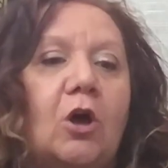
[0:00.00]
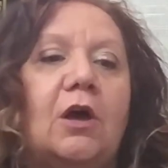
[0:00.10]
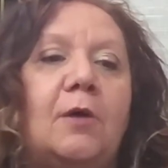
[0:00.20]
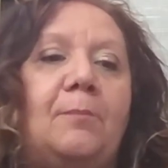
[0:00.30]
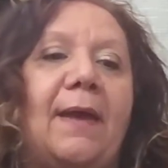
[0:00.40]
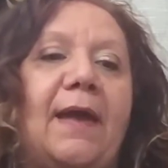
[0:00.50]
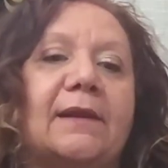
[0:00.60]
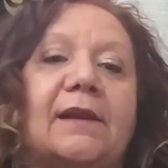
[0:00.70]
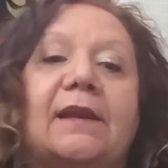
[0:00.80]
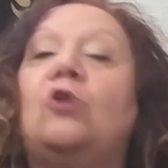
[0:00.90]
eh,
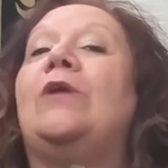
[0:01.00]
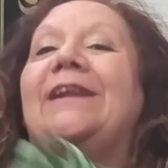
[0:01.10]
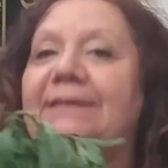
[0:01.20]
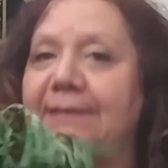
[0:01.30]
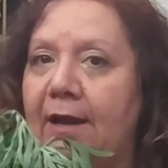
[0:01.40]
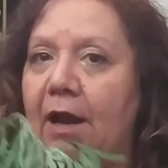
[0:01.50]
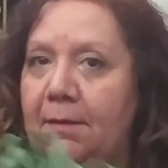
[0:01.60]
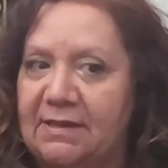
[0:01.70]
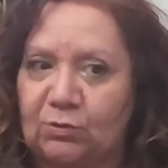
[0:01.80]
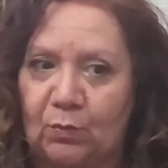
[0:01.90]
per regolarizzare
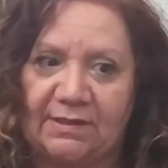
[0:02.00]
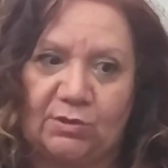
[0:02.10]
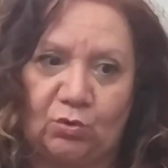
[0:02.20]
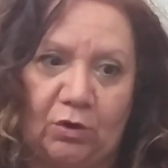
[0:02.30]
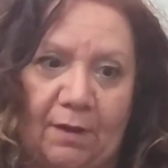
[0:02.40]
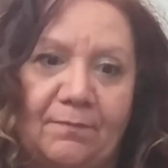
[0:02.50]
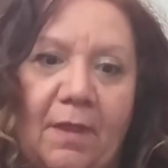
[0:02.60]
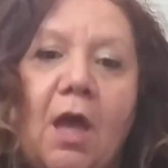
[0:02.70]
le mestruazioni.